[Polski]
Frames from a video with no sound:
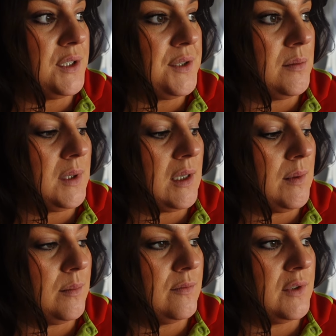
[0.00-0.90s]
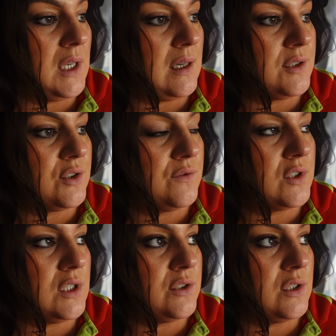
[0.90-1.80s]
Ja nie wiem, jak ja mam wyjechać, czy
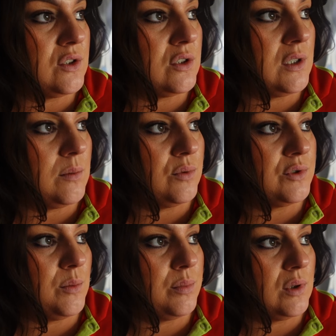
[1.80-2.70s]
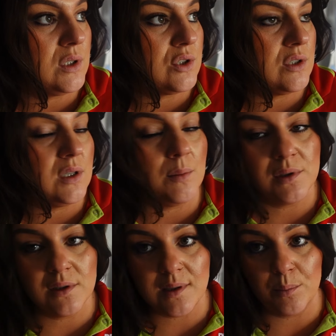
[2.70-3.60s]
wcześniej, czy nie, bo się boję, że ja
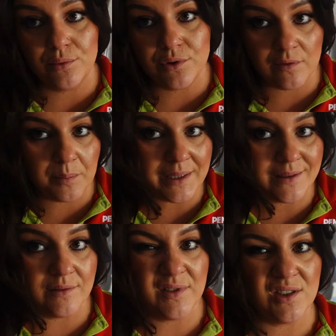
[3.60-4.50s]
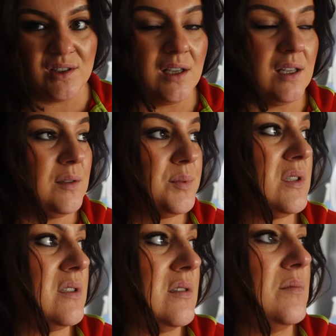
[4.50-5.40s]
będę za późno w pracy. Wiecie, ja jadę
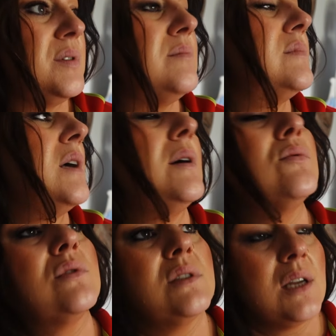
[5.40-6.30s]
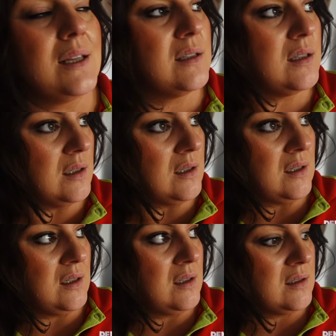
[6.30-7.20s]
przez tam autostradę,
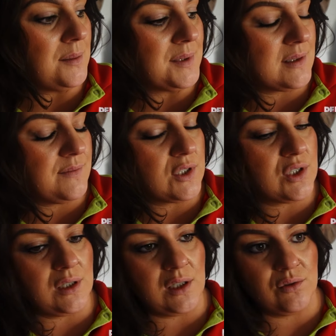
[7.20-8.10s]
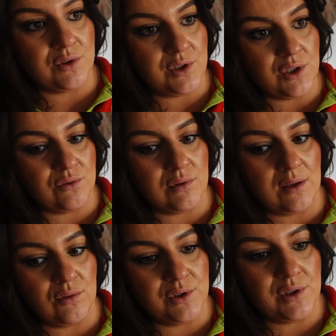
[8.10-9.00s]
tam jest zwężenie do 10
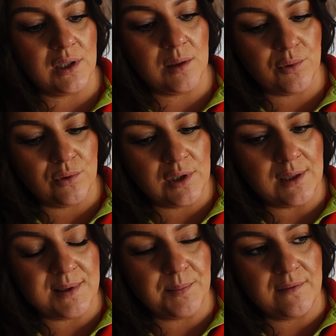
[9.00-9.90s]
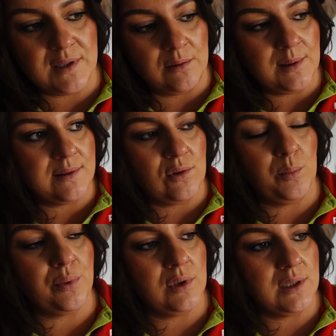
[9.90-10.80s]
na godzinę, bo oni tam sprawdzają, tam stoi
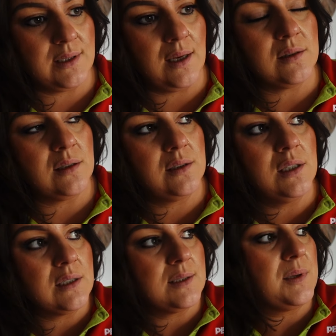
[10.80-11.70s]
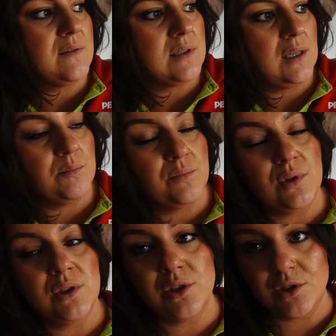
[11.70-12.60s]
policja, te tiry sprawdzają,
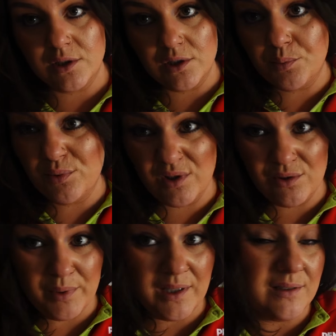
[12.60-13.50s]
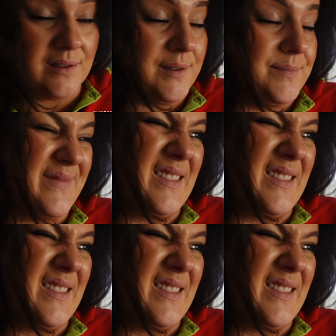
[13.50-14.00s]
boję się, że się spóźnię do pracy, nie?